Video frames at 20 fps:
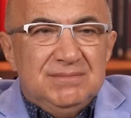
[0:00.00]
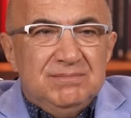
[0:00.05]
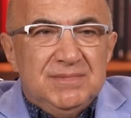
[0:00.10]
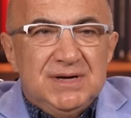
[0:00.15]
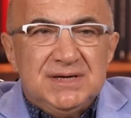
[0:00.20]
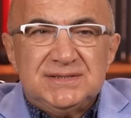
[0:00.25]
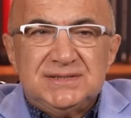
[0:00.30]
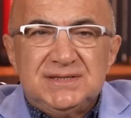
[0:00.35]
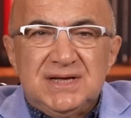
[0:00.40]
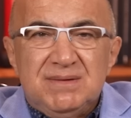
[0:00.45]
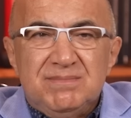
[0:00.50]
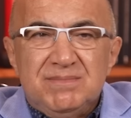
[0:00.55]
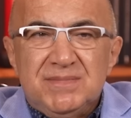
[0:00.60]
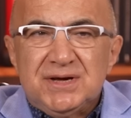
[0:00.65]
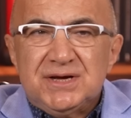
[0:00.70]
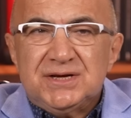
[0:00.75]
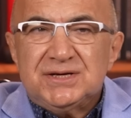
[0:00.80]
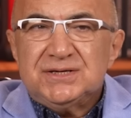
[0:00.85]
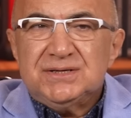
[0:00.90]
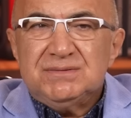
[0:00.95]

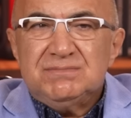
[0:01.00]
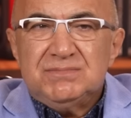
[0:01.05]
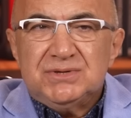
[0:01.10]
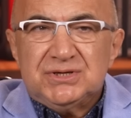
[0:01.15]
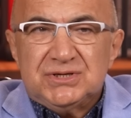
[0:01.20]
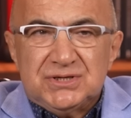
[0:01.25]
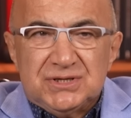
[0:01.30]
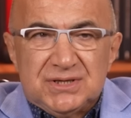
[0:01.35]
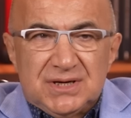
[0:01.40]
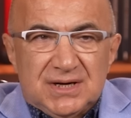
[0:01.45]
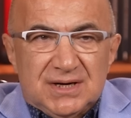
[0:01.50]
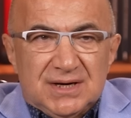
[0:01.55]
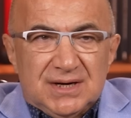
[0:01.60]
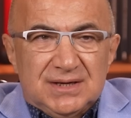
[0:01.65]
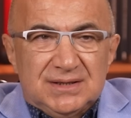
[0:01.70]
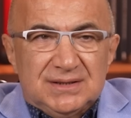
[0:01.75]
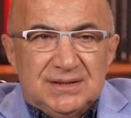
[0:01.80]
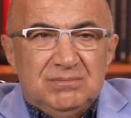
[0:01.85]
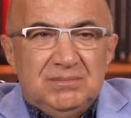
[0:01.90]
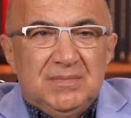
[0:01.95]
beslenmek için bir şey
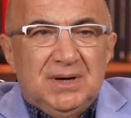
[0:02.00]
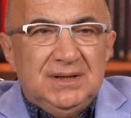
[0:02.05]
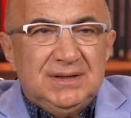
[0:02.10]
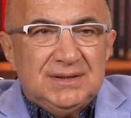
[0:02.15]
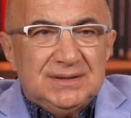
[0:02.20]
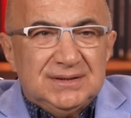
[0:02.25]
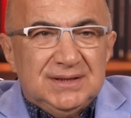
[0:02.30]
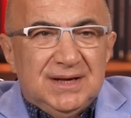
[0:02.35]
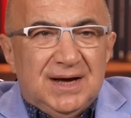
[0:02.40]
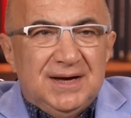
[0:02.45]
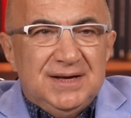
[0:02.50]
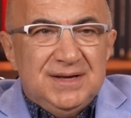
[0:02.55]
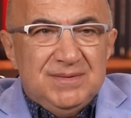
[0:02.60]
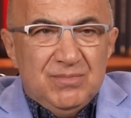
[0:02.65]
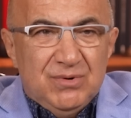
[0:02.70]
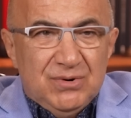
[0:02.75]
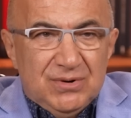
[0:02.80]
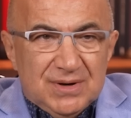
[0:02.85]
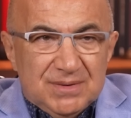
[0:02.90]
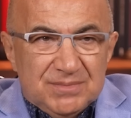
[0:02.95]
arar. Balık dahi
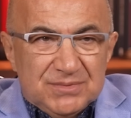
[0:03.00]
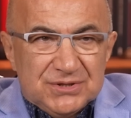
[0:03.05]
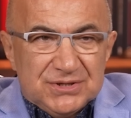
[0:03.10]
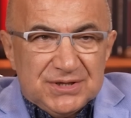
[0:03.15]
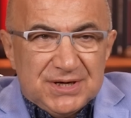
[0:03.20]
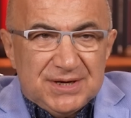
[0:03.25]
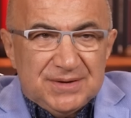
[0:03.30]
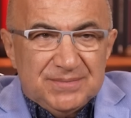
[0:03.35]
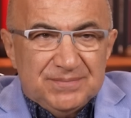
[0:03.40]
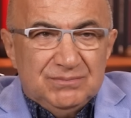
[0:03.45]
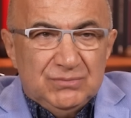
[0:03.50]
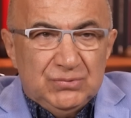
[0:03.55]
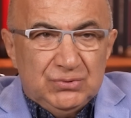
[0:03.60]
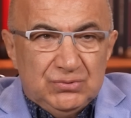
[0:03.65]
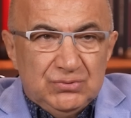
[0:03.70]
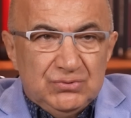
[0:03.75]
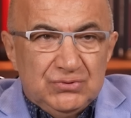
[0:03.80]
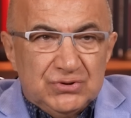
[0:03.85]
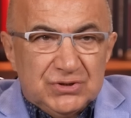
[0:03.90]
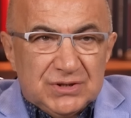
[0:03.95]
böyle bir şey.
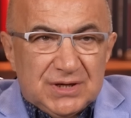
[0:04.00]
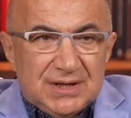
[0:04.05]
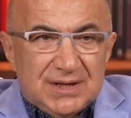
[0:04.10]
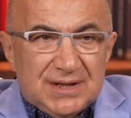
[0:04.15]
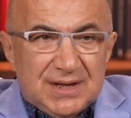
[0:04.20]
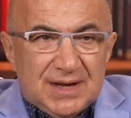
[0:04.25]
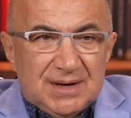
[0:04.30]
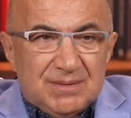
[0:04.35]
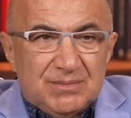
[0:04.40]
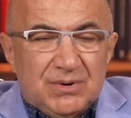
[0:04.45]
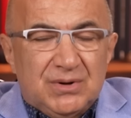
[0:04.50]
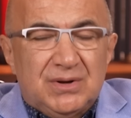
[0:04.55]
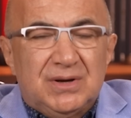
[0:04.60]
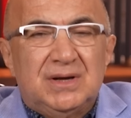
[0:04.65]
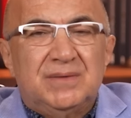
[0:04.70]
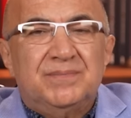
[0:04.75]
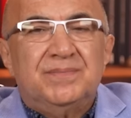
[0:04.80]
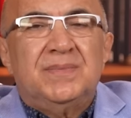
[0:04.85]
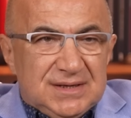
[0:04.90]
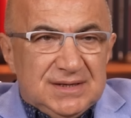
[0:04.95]
Bütün canlılar böyle.
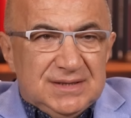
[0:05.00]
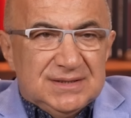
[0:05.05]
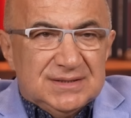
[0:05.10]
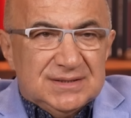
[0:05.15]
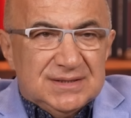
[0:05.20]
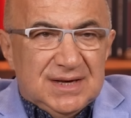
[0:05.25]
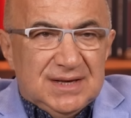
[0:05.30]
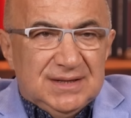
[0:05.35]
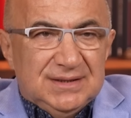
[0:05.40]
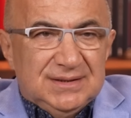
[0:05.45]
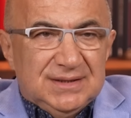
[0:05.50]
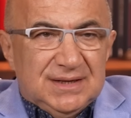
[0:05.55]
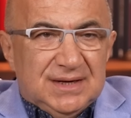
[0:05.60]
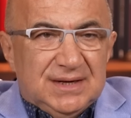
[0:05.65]
İnsan